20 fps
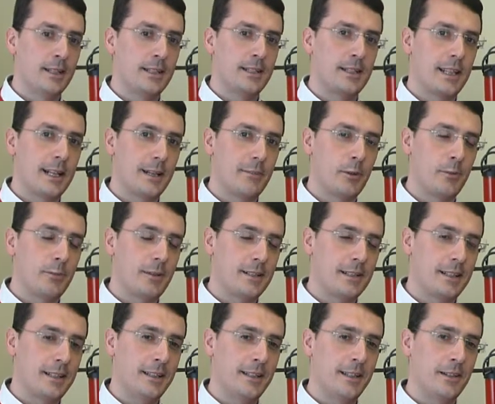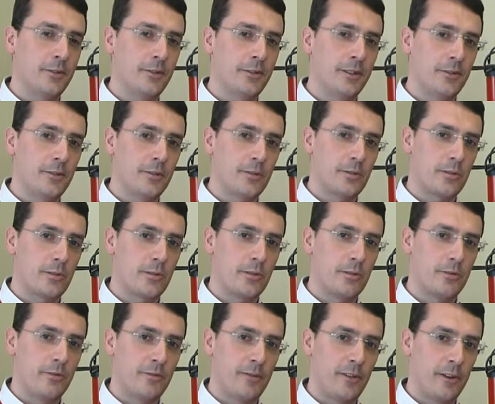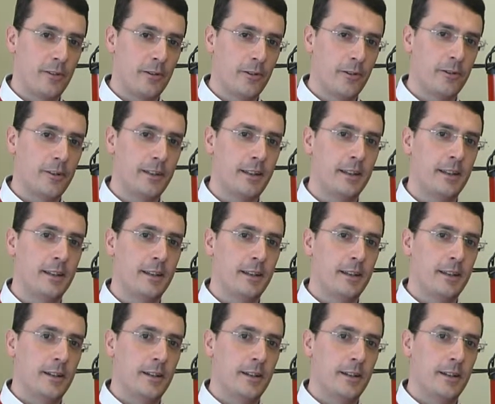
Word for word: Saremo presenti con il nostro gonfalone,